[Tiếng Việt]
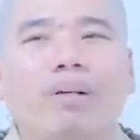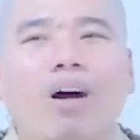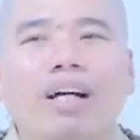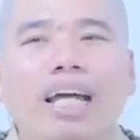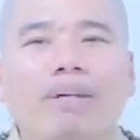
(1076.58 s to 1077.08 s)
gặp
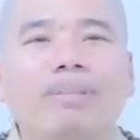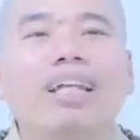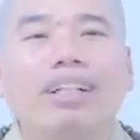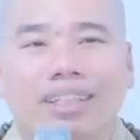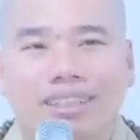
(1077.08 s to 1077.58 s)
họ cái là mình
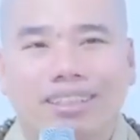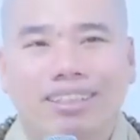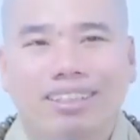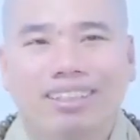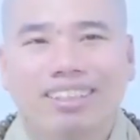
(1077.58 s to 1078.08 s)
tức
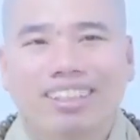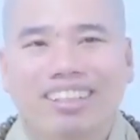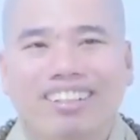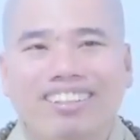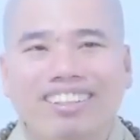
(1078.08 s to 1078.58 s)

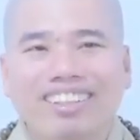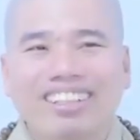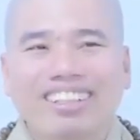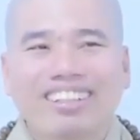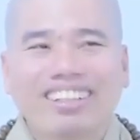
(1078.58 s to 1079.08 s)
à
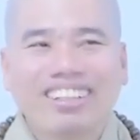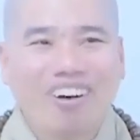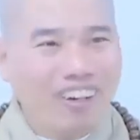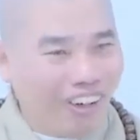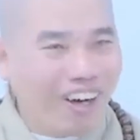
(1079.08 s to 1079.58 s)

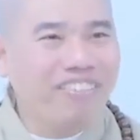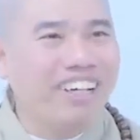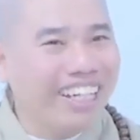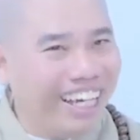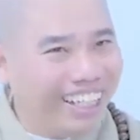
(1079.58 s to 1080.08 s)
đó đó
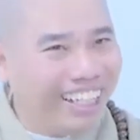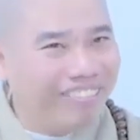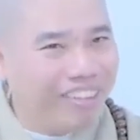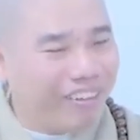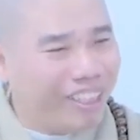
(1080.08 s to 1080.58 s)
vì để ý
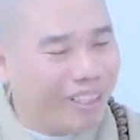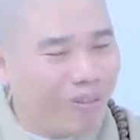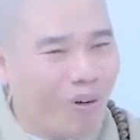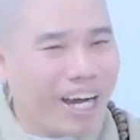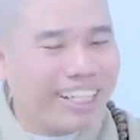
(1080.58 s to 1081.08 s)
thì quý vị vừa
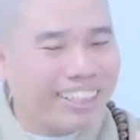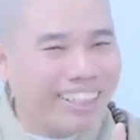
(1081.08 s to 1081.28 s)
buồn ai